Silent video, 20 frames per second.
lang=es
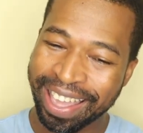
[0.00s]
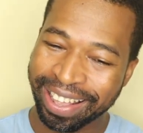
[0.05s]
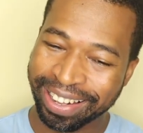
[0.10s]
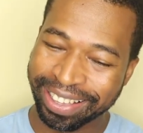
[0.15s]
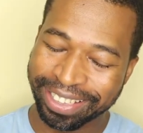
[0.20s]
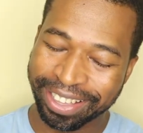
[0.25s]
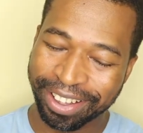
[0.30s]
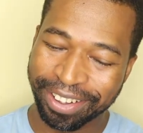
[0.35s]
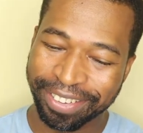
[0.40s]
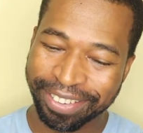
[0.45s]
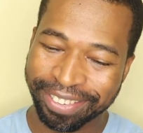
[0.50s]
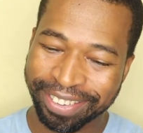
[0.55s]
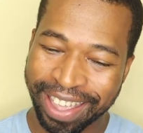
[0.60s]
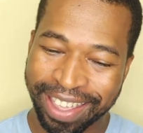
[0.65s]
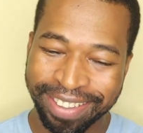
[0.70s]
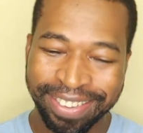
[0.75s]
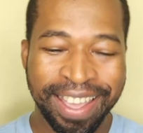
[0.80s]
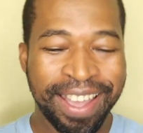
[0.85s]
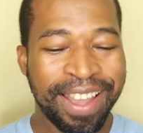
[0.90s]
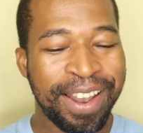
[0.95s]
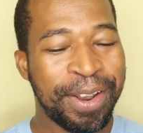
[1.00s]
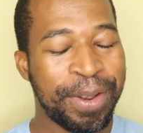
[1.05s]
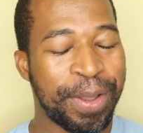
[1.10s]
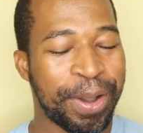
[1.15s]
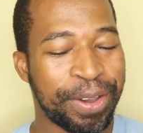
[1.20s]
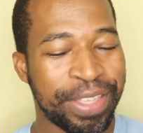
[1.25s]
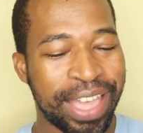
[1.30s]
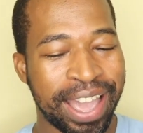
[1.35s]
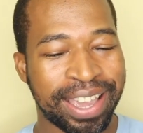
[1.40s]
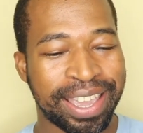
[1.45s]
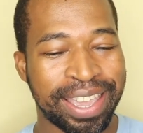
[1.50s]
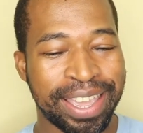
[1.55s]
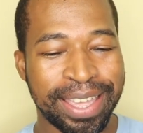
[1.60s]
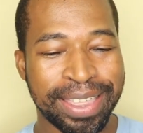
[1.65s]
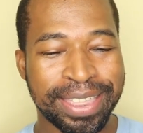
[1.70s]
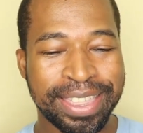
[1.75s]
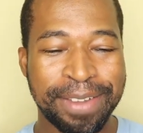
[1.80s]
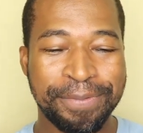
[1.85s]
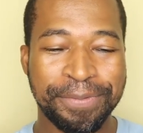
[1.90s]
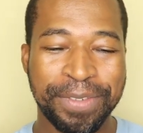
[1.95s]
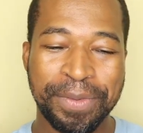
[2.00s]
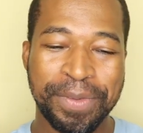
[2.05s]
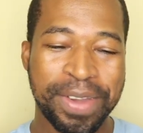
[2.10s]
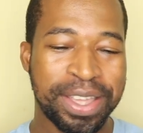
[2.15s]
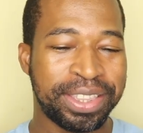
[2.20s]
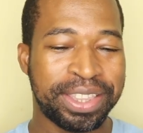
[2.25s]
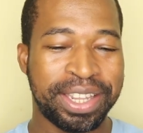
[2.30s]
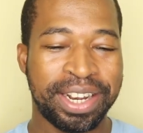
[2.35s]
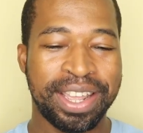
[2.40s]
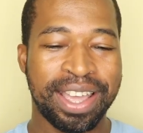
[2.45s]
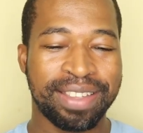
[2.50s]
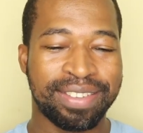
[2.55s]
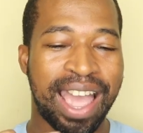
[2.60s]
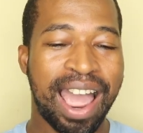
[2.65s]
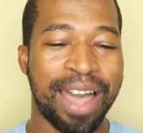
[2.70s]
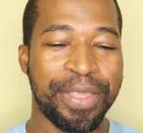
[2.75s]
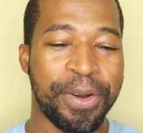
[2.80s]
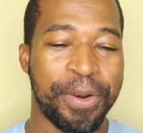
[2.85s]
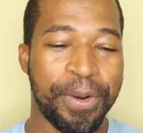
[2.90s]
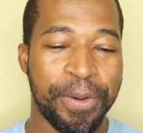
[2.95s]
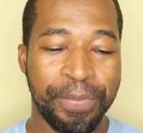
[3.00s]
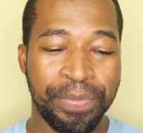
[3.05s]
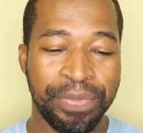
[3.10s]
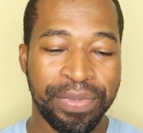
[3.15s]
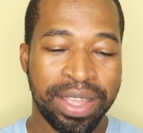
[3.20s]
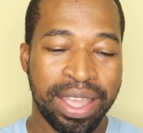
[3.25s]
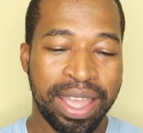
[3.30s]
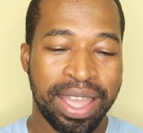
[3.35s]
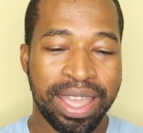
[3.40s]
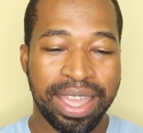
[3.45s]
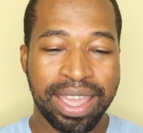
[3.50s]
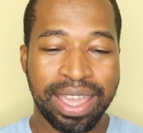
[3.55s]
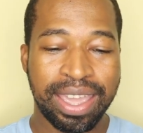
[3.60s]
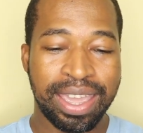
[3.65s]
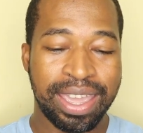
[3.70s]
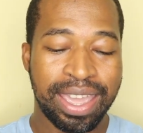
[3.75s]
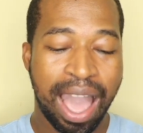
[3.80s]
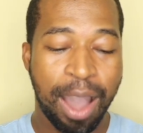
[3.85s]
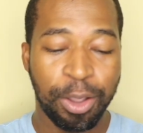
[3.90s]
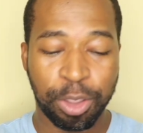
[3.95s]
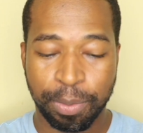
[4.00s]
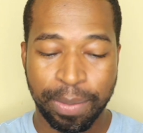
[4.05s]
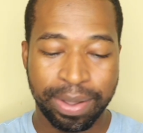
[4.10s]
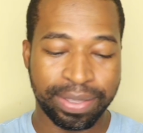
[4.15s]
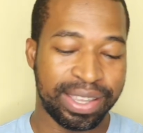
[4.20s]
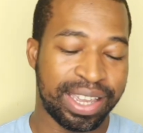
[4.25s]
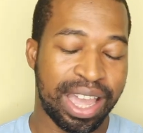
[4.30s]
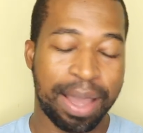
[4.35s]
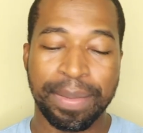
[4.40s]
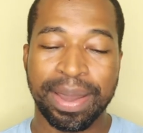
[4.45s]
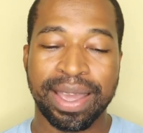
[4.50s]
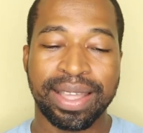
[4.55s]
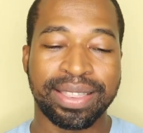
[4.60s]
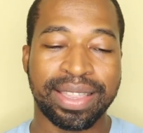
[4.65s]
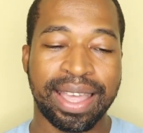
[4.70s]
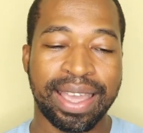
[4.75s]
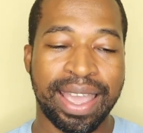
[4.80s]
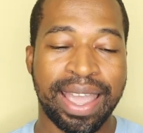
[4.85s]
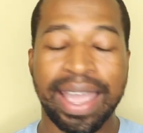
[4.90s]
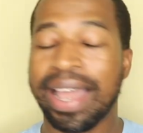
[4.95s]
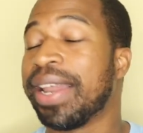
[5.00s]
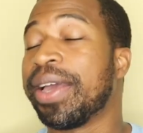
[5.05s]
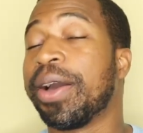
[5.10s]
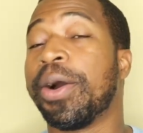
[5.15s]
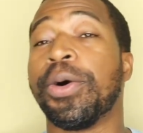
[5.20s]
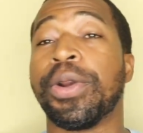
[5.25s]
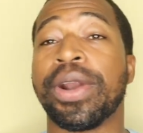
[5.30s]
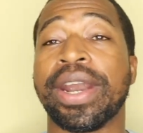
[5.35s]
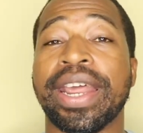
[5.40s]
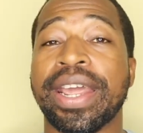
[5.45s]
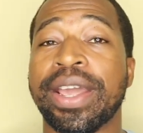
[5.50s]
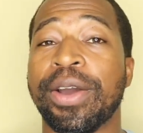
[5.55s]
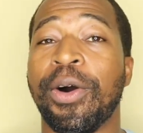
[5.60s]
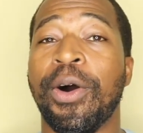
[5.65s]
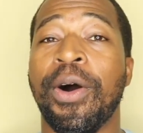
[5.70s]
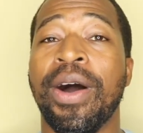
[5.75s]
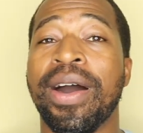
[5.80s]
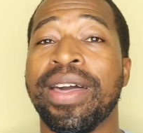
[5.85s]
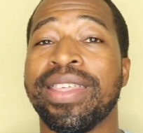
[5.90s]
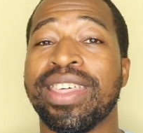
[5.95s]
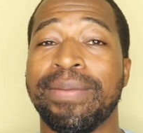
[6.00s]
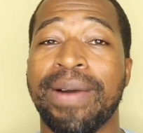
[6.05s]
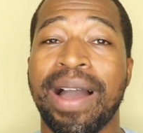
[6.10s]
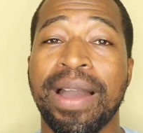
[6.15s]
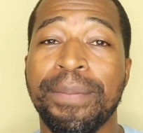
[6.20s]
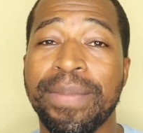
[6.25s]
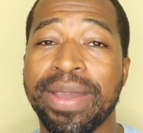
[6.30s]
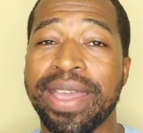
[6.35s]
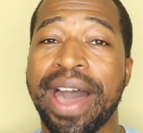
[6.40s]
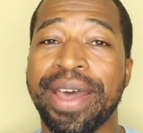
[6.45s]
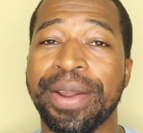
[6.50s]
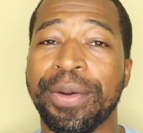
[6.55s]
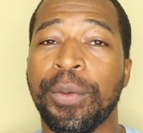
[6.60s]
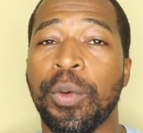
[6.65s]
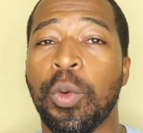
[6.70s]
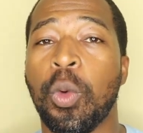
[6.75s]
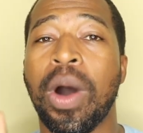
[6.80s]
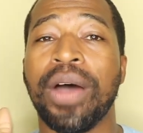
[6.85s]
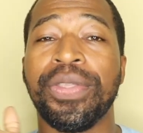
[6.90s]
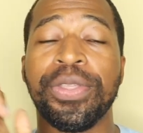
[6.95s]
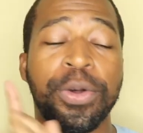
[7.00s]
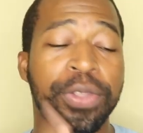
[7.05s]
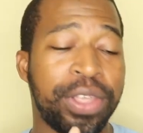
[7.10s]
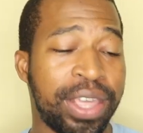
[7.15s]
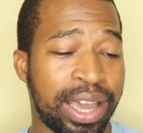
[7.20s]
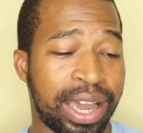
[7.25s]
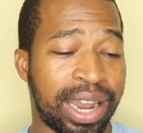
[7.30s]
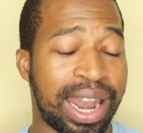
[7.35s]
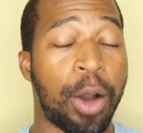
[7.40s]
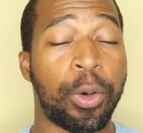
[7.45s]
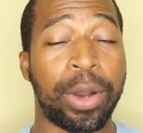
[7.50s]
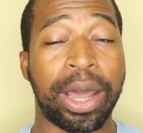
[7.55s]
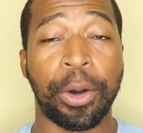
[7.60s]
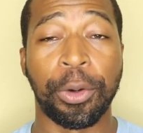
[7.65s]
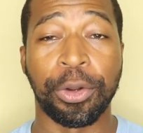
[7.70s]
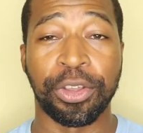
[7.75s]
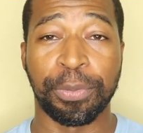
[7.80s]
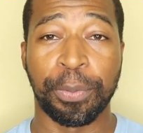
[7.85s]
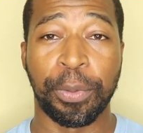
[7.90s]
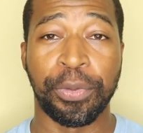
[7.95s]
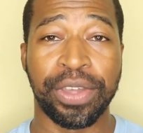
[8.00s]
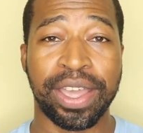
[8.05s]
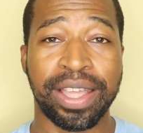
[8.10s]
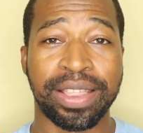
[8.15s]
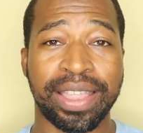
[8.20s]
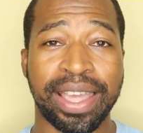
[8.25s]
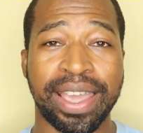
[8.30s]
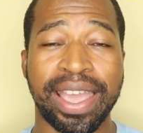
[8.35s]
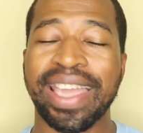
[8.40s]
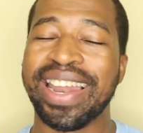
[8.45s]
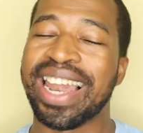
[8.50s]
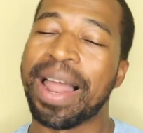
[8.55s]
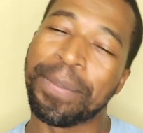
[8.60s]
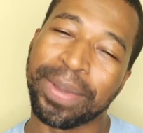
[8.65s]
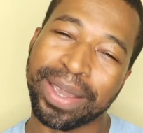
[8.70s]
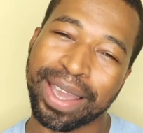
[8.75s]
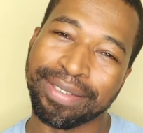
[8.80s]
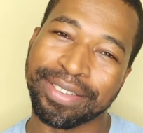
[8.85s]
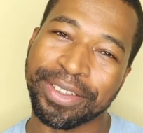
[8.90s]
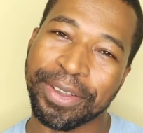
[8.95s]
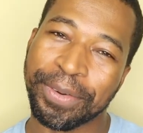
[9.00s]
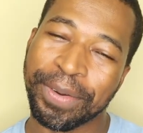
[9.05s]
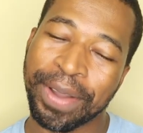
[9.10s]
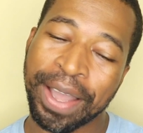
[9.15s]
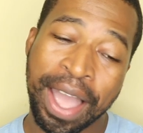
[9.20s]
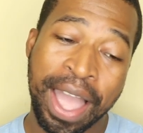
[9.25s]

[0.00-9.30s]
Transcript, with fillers: Entonces, luego de aquí, simplemente le das a don y automáticamente el correo se va a enviar cuando diga la hora correspondiente en la aplicación.